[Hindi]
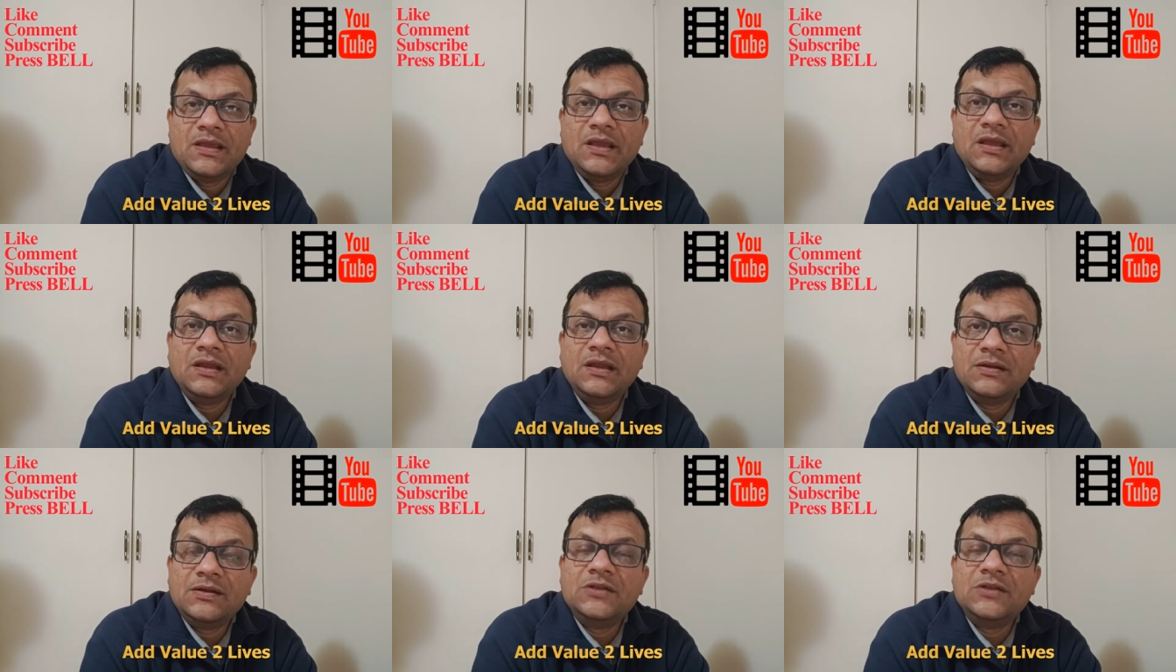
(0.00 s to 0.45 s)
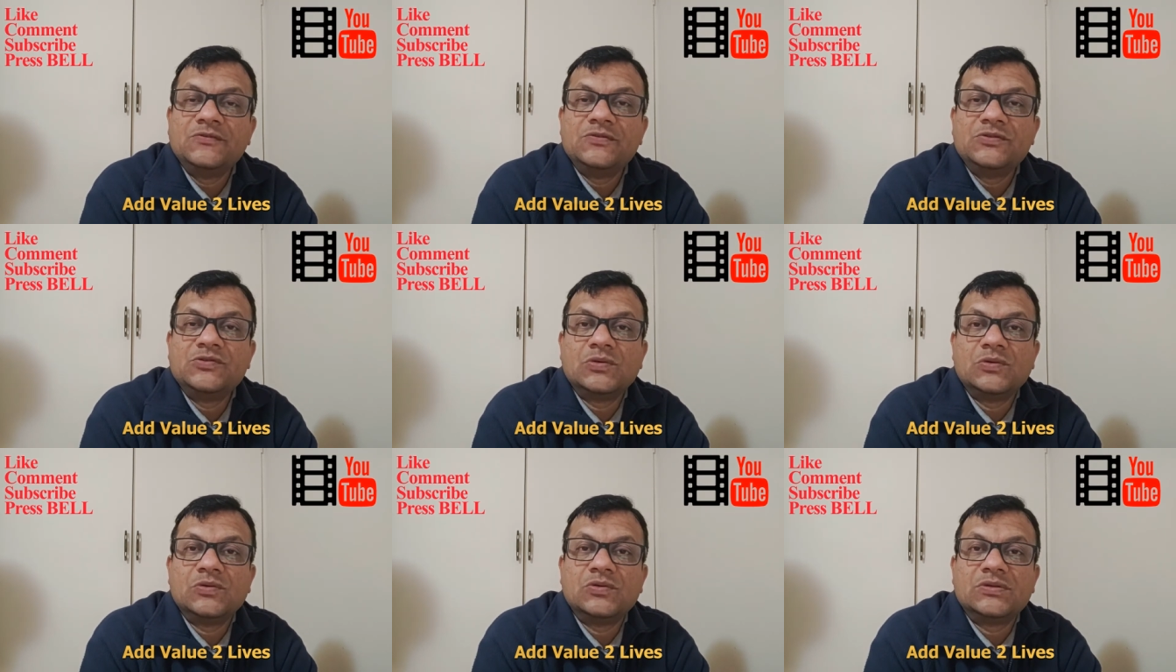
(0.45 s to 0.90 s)
ये
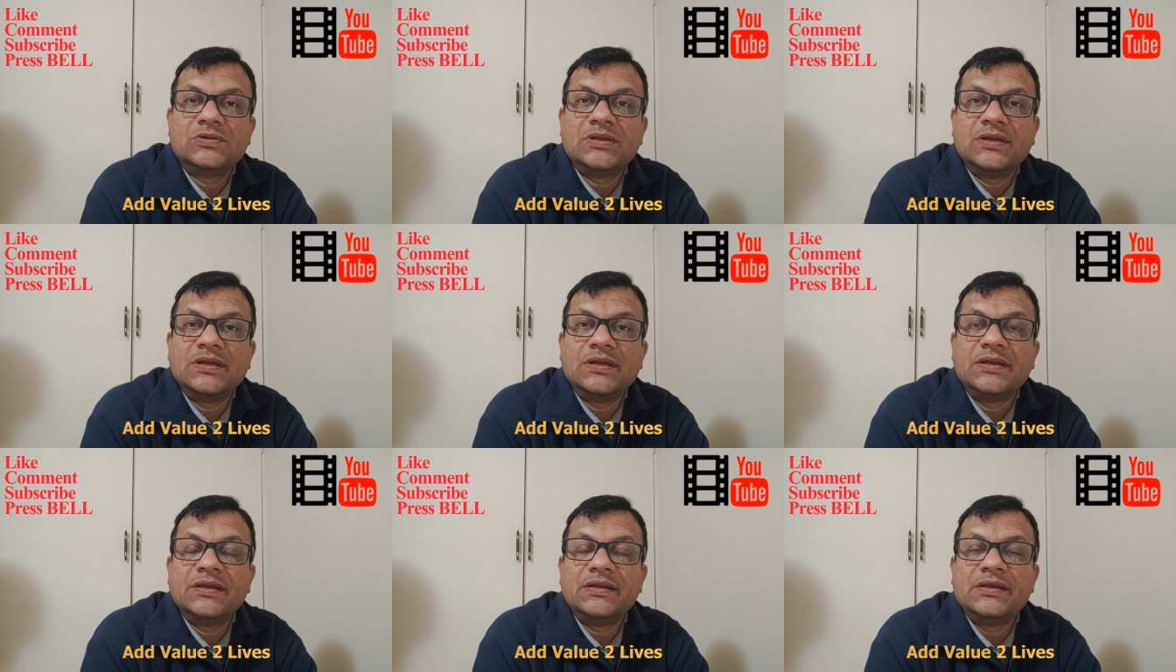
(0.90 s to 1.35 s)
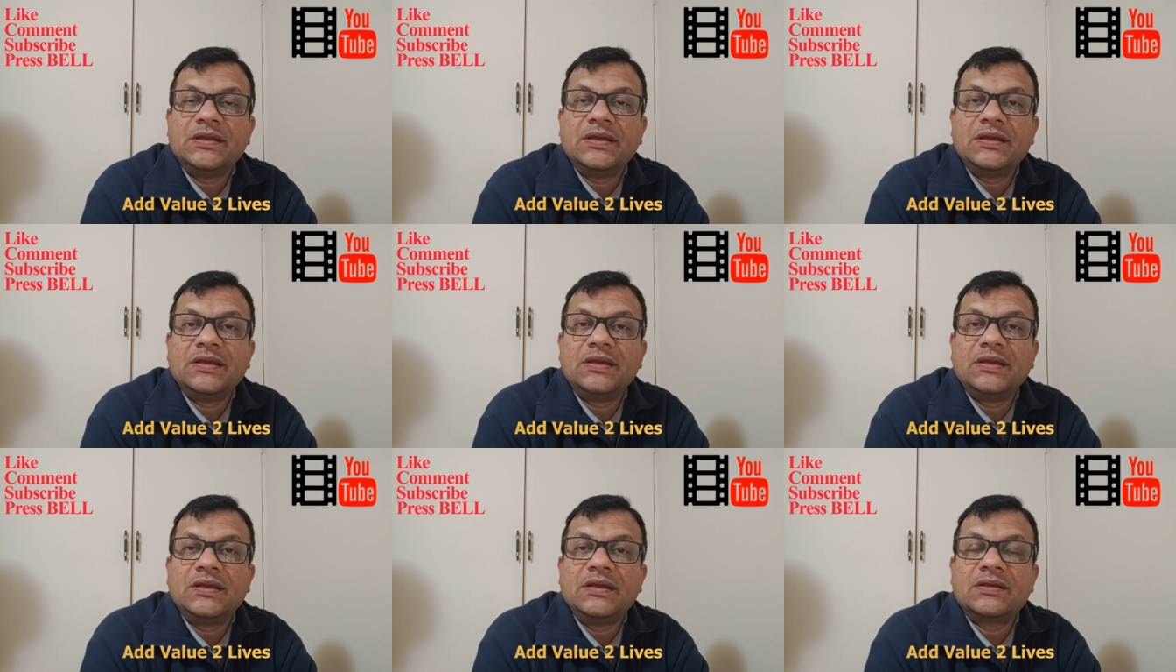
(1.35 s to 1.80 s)
इंडिविजुअल होते हैं
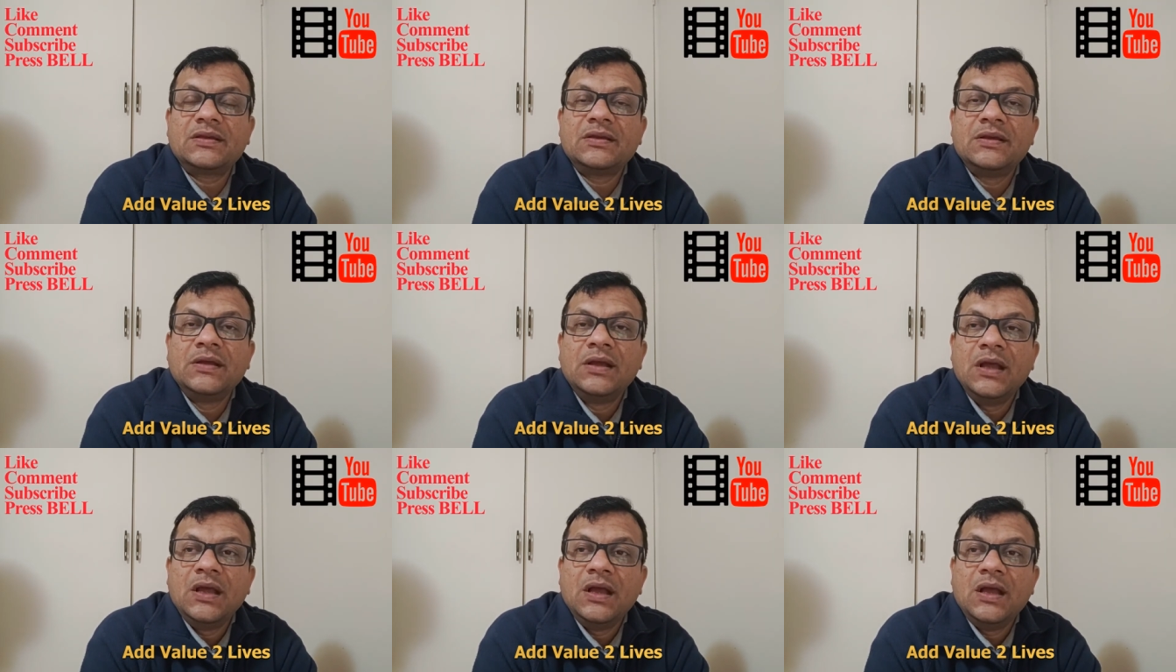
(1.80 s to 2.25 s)
ये एक